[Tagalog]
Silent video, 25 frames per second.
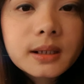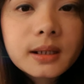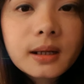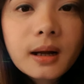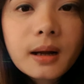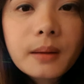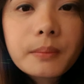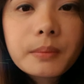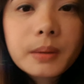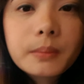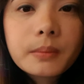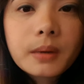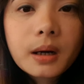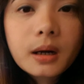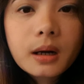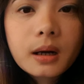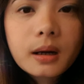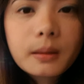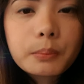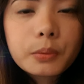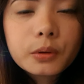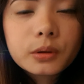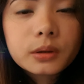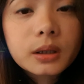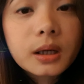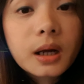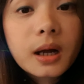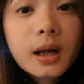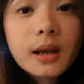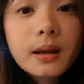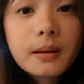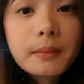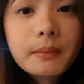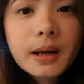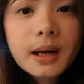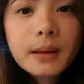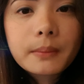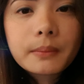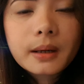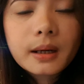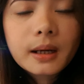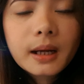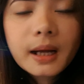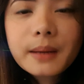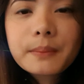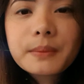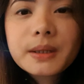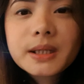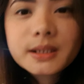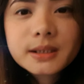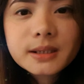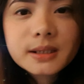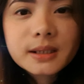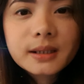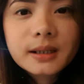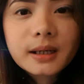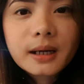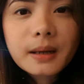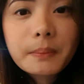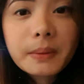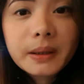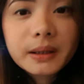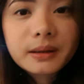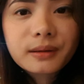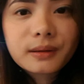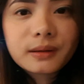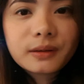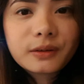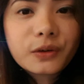na lang kaming makapunta ka na mama. I mean sa kapatid